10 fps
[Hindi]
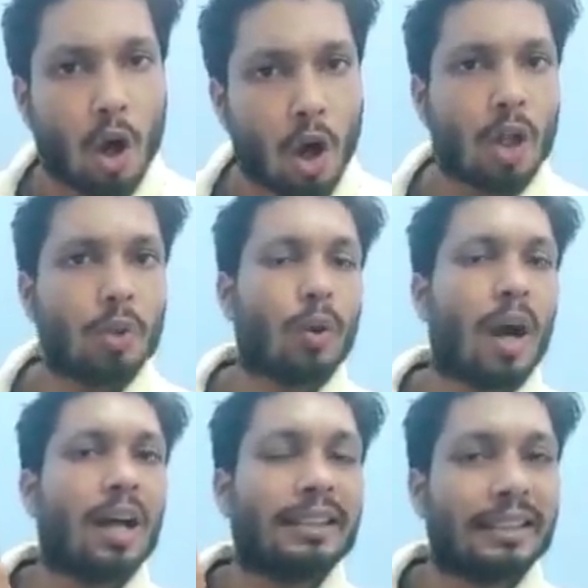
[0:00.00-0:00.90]
और
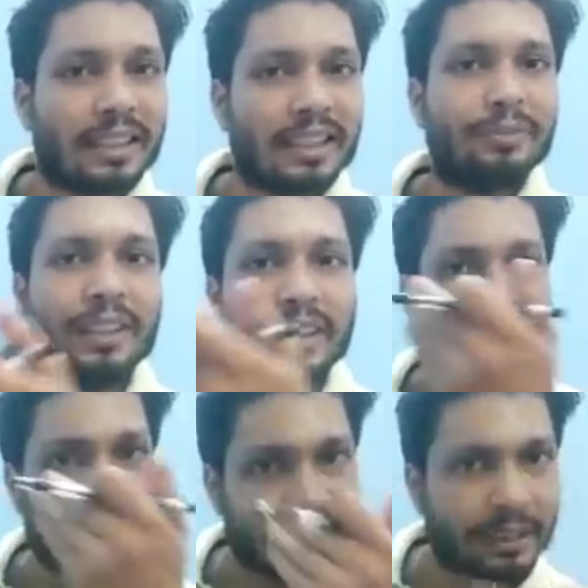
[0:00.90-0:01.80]
वहाँ से रिलीविंग
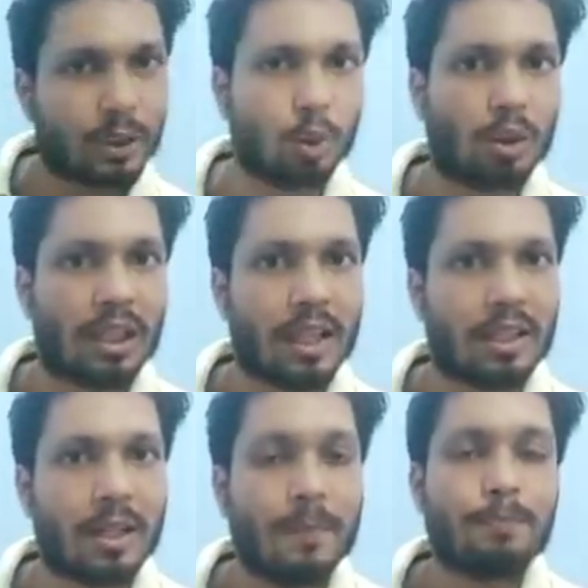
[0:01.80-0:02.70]
लेटर इशू
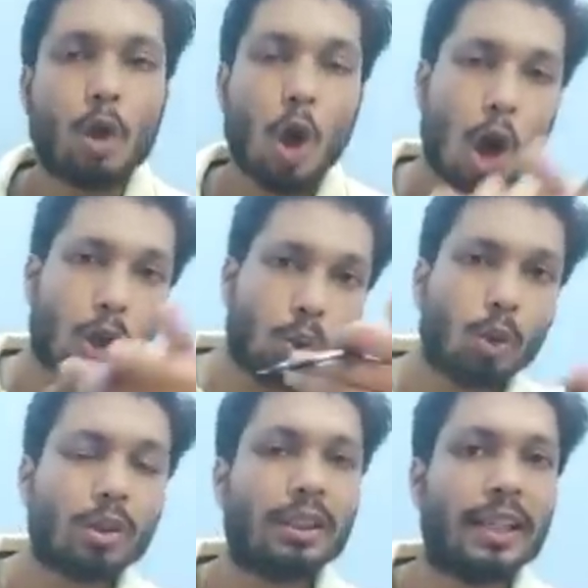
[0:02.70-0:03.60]
कराना और
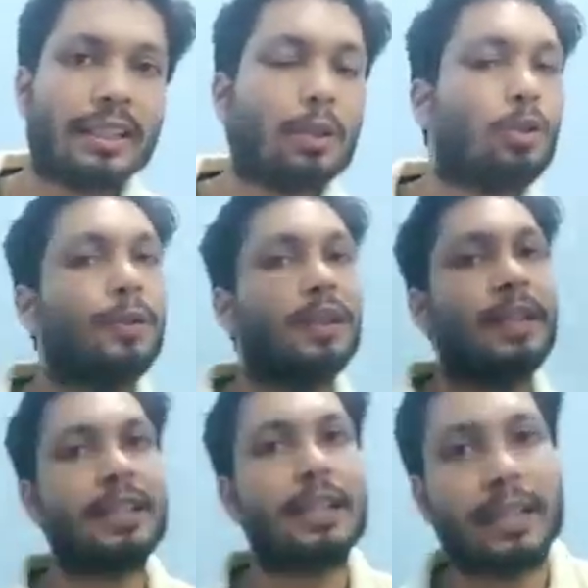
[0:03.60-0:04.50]
उस लेटर को फिर
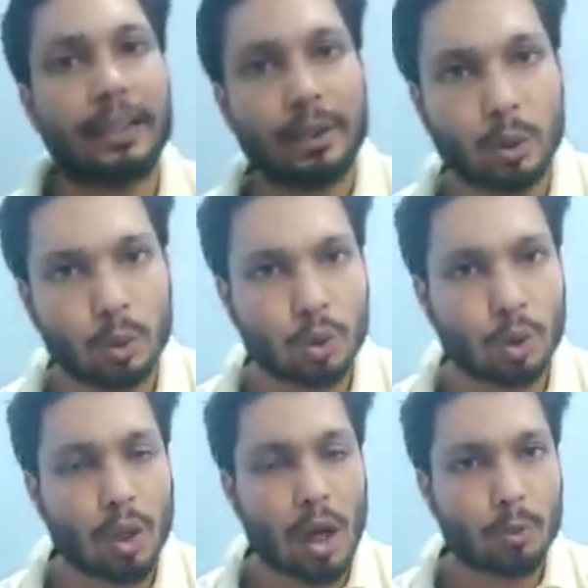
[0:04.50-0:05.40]
लेकर के न्यू जो
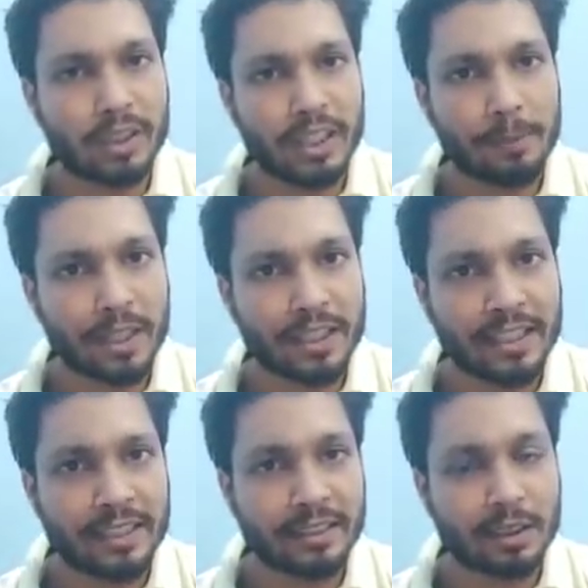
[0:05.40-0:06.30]
उनकी
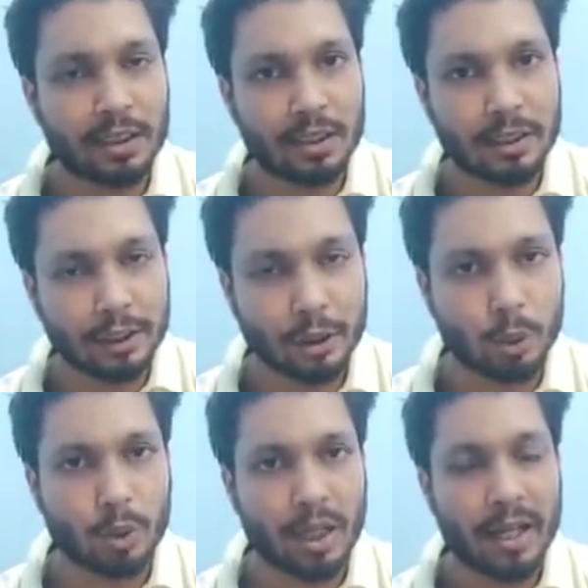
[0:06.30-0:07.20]
अपग्रेडेड
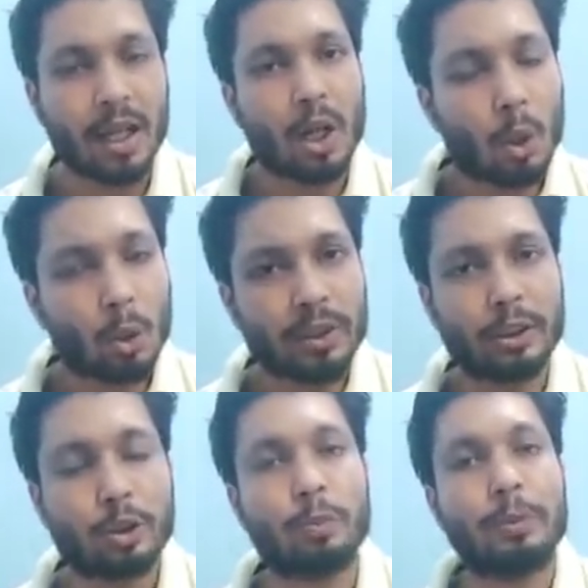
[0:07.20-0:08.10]
इंस्टीट्यूट uh, है उस
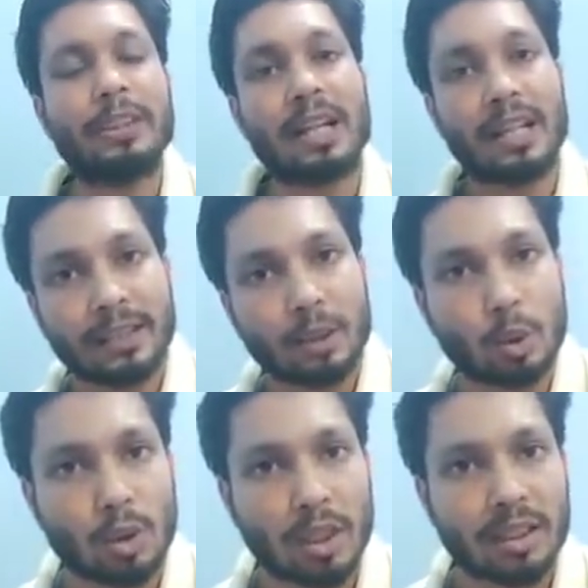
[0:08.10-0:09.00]
इंस्टीट्यूट में जाकर के
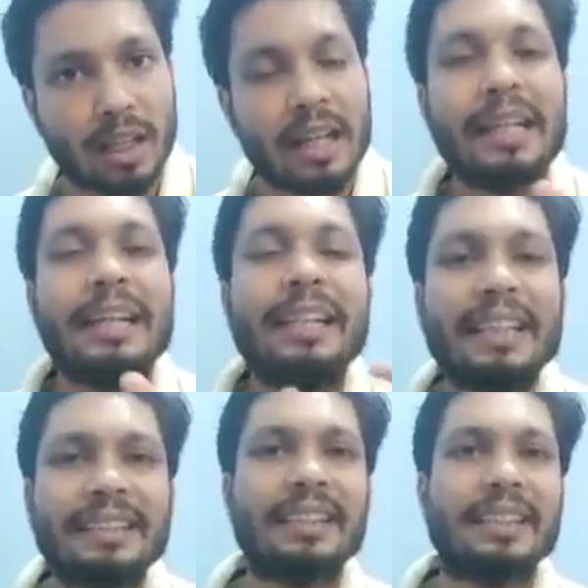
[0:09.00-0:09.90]
शो करना
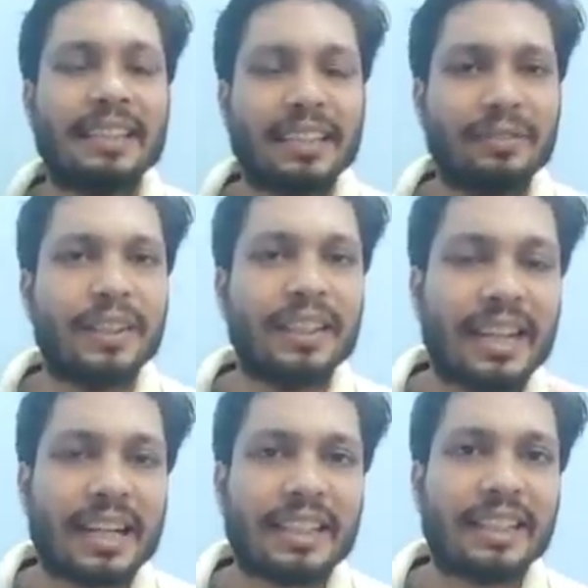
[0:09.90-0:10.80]
इस रिलीविंग
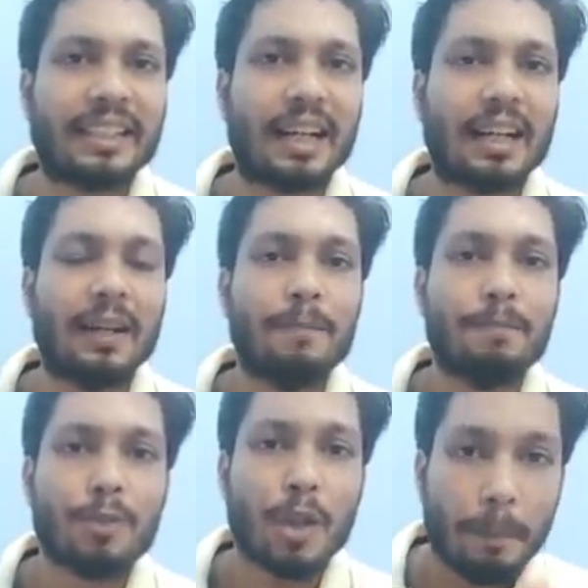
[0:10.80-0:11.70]
लेटर का
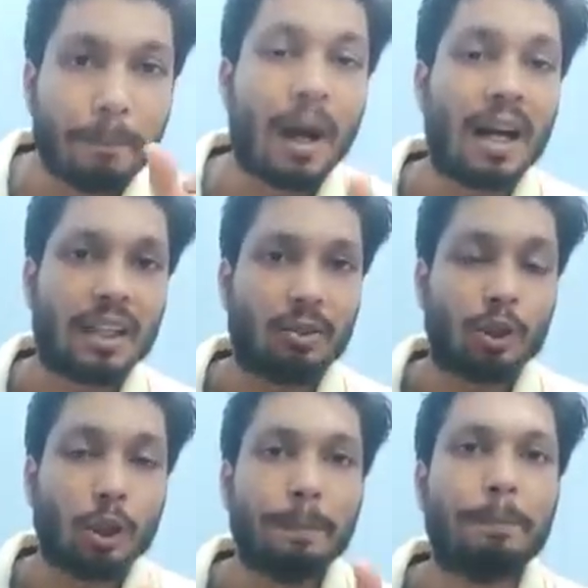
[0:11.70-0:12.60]
महत्व
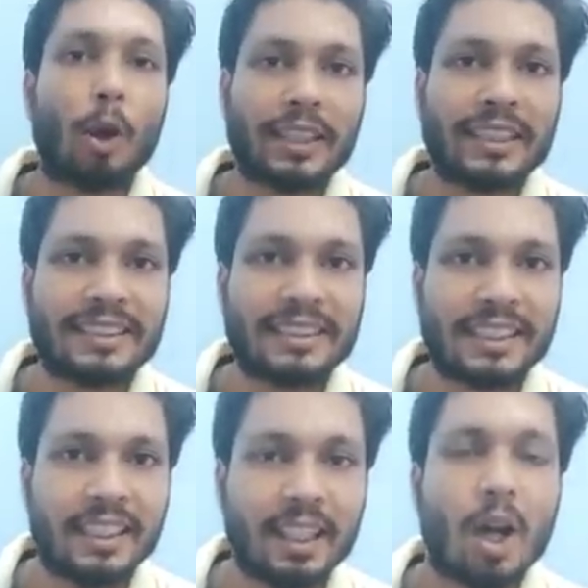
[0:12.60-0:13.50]
जो इम्पोर्टेंस
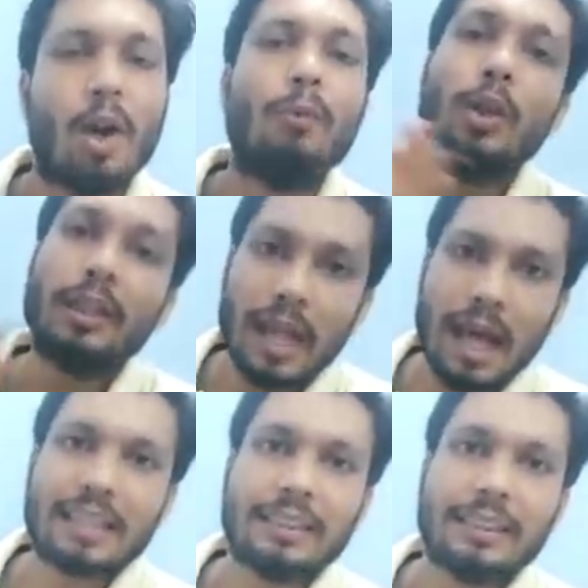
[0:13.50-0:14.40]
थी वो
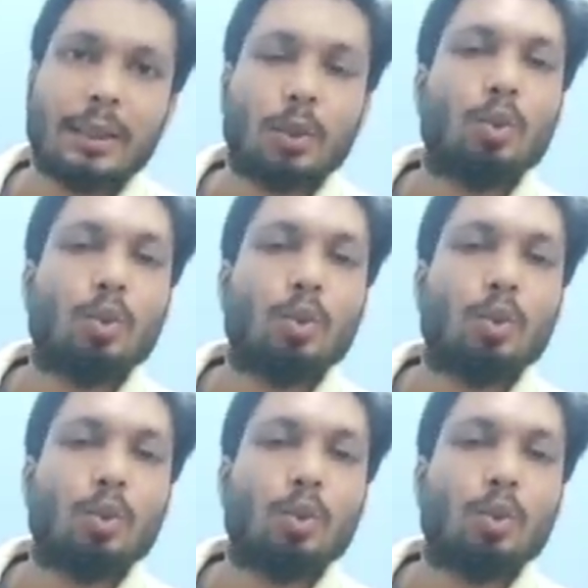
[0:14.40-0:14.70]
लास्ट ईयर